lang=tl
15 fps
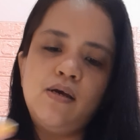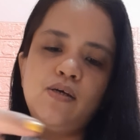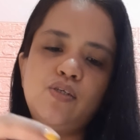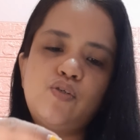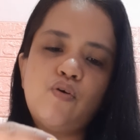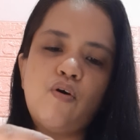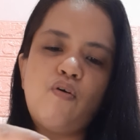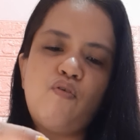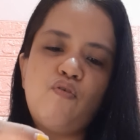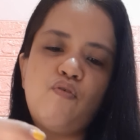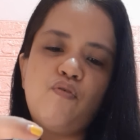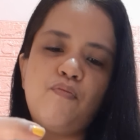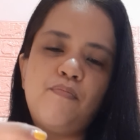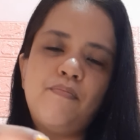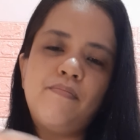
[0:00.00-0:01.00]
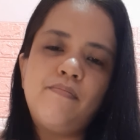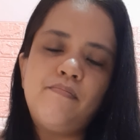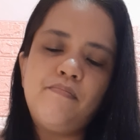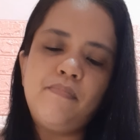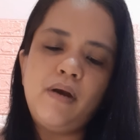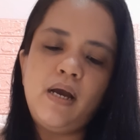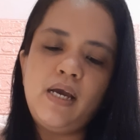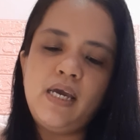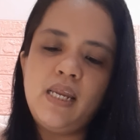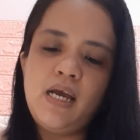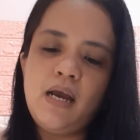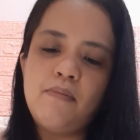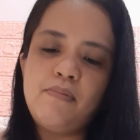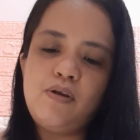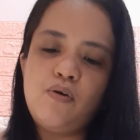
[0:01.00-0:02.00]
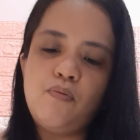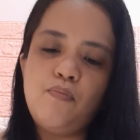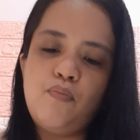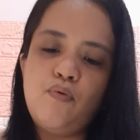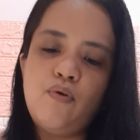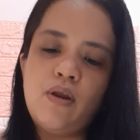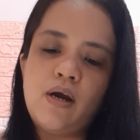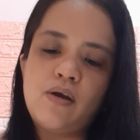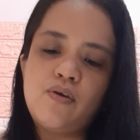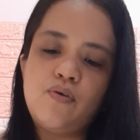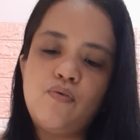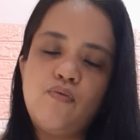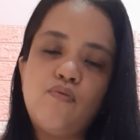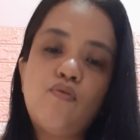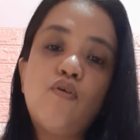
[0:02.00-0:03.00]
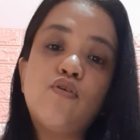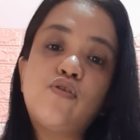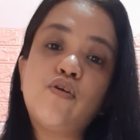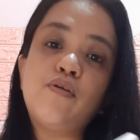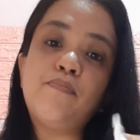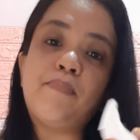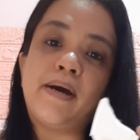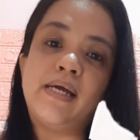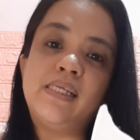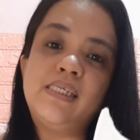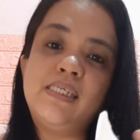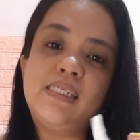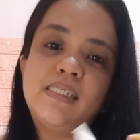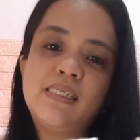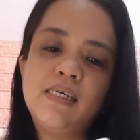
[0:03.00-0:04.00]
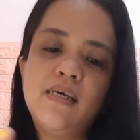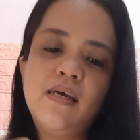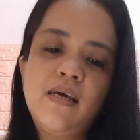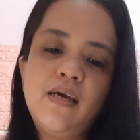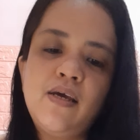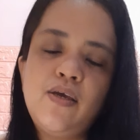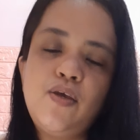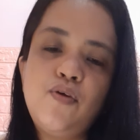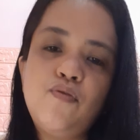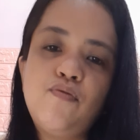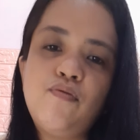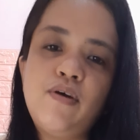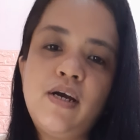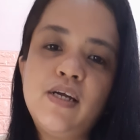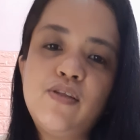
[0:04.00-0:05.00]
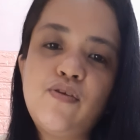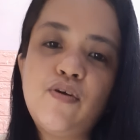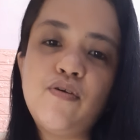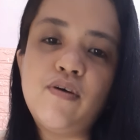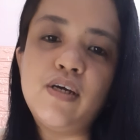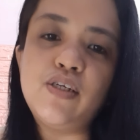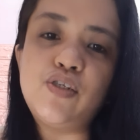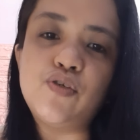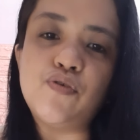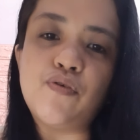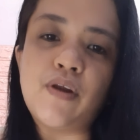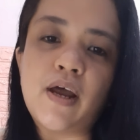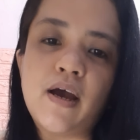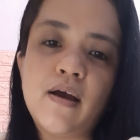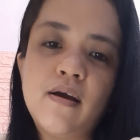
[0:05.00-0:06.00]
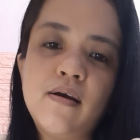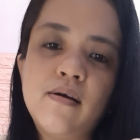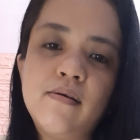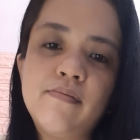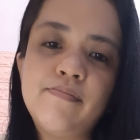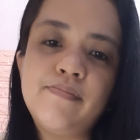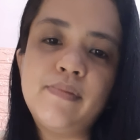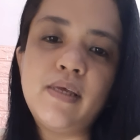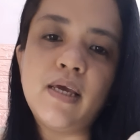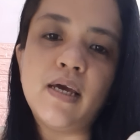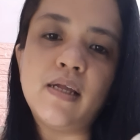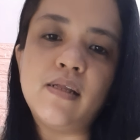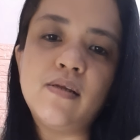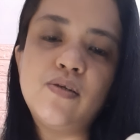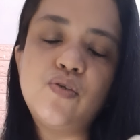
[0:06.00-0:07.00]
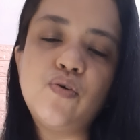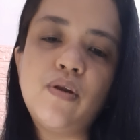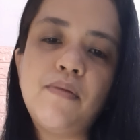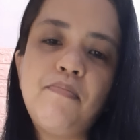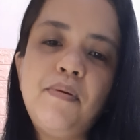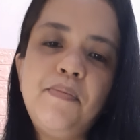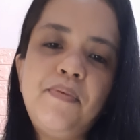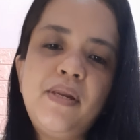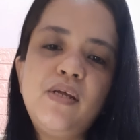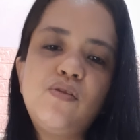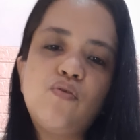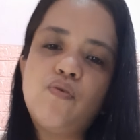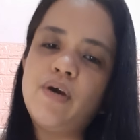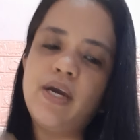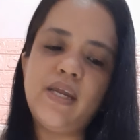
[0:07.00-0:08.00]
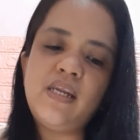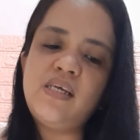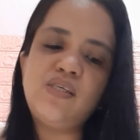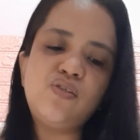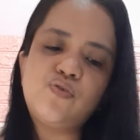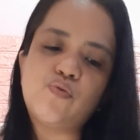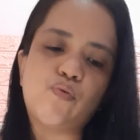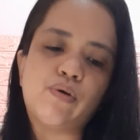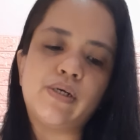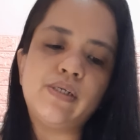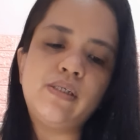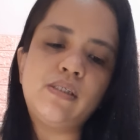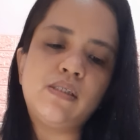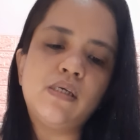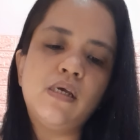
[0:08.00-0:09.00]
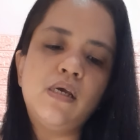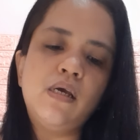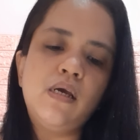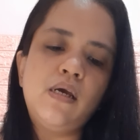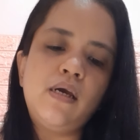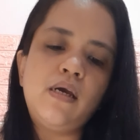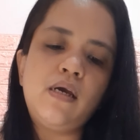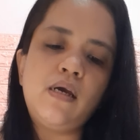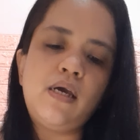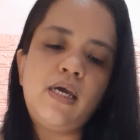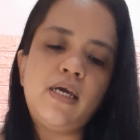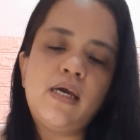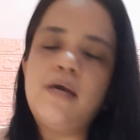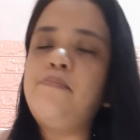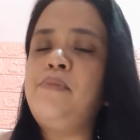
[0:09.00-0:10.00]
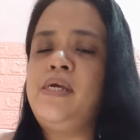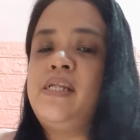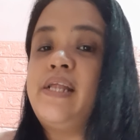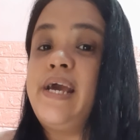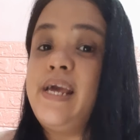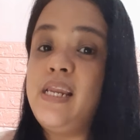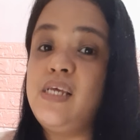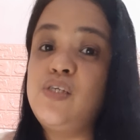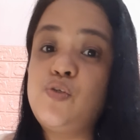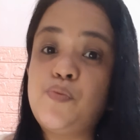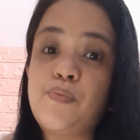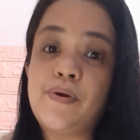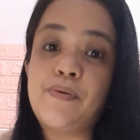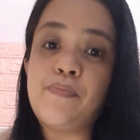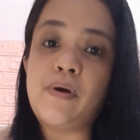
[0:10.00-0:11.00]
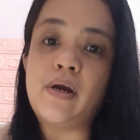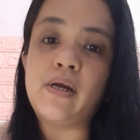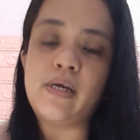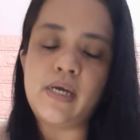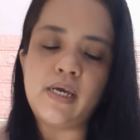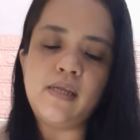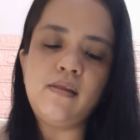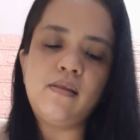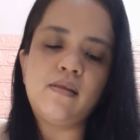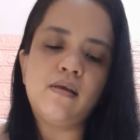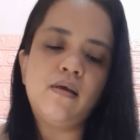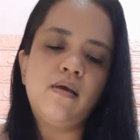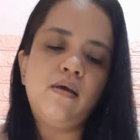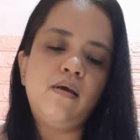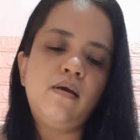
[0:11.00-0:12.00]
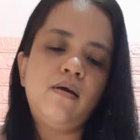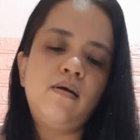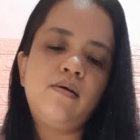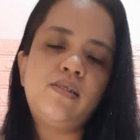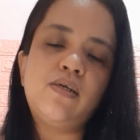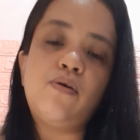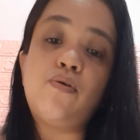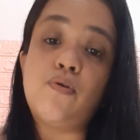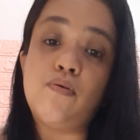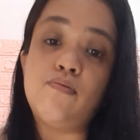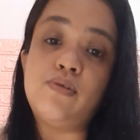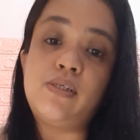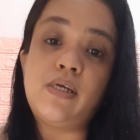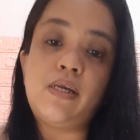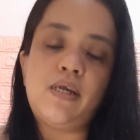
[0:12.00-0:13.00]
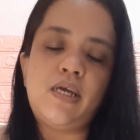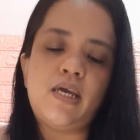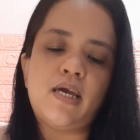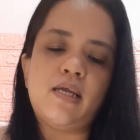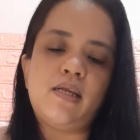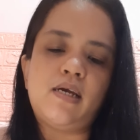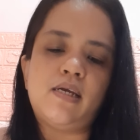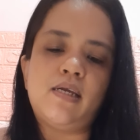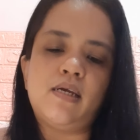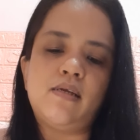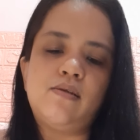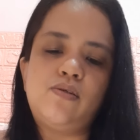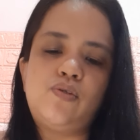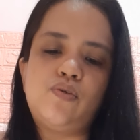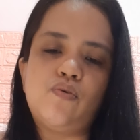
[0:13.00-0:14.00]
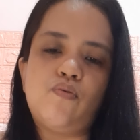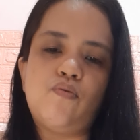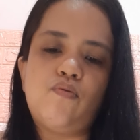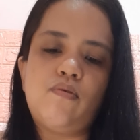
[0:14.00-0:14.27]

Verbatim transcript: So, ako, ang ginagamit kong bulak, yung cotton pads. Yung ganito yung itsura. Yan. So, nabibili to any stores. I, I mean, any supermarket. Sa grocery. So,